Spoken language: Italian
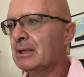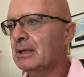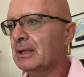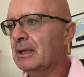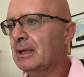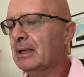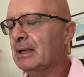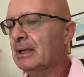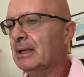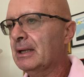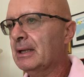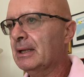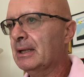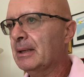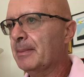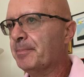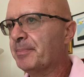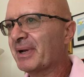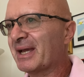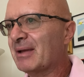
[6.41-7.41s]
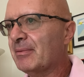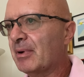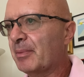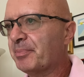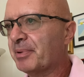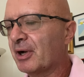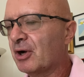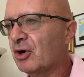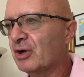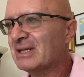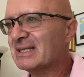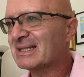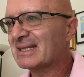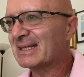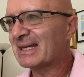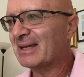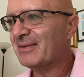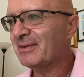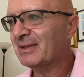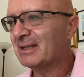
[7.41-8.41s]
Eh, prima però
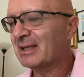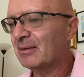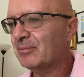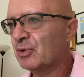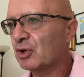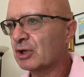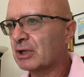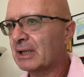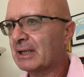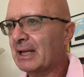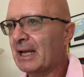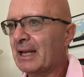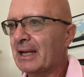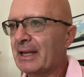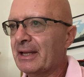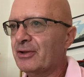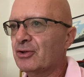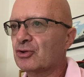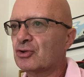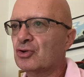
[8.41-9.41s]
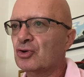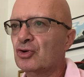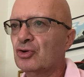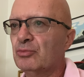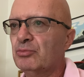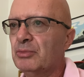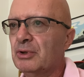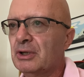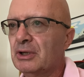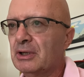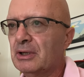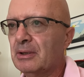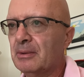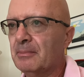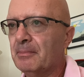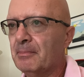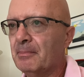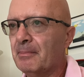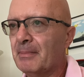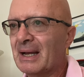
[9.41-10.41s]
iscriviti al mio canale YouTube eh,
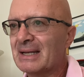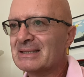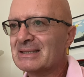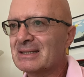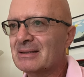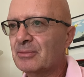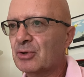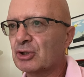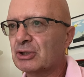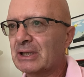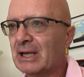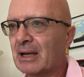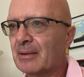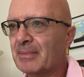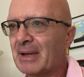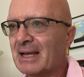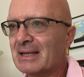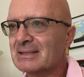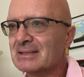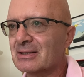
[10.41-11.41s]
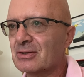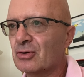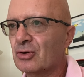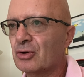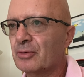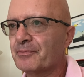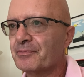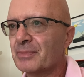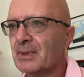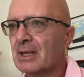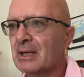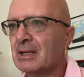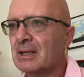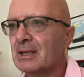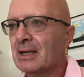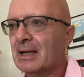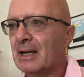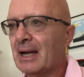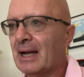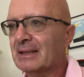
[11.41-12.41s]
Massimo Termasco
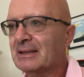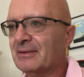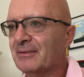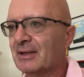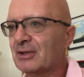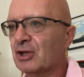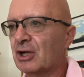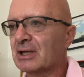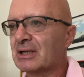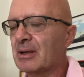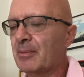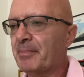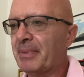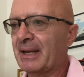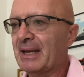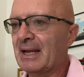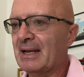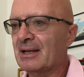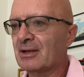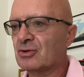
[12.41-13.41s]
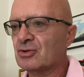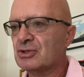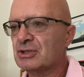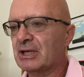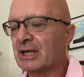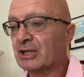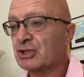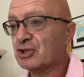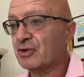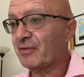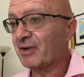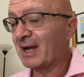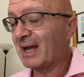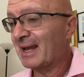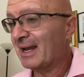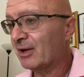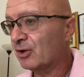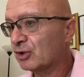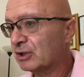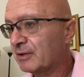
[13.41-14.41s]
attivando la campanella così
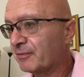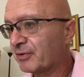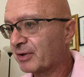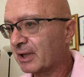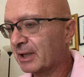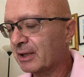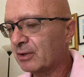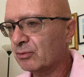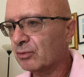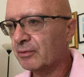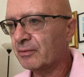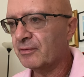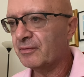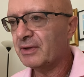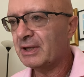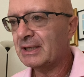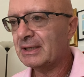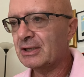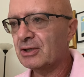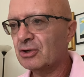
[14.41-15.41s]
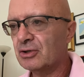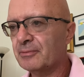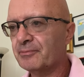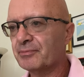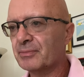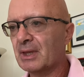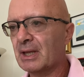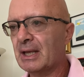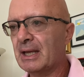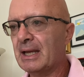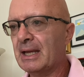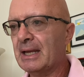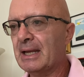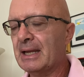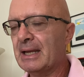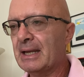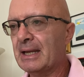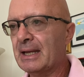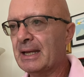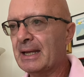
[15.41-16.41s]
riceverai la notifica dei nuovi video
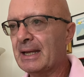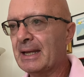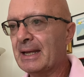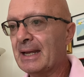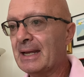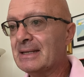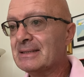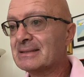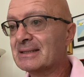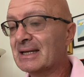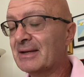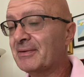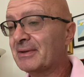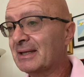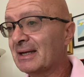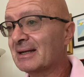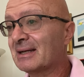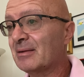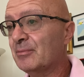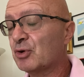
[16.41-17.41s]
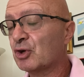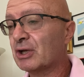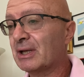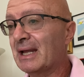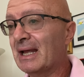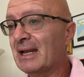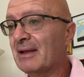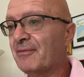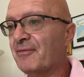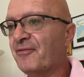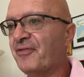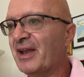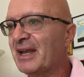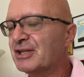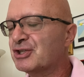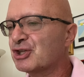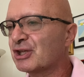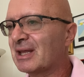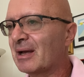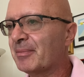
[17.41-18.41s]
e, e iscriviti anche al mio canale
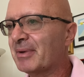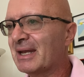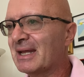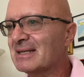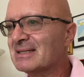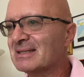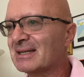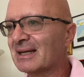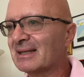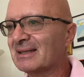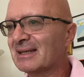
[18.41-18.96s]
Felicità Benessere.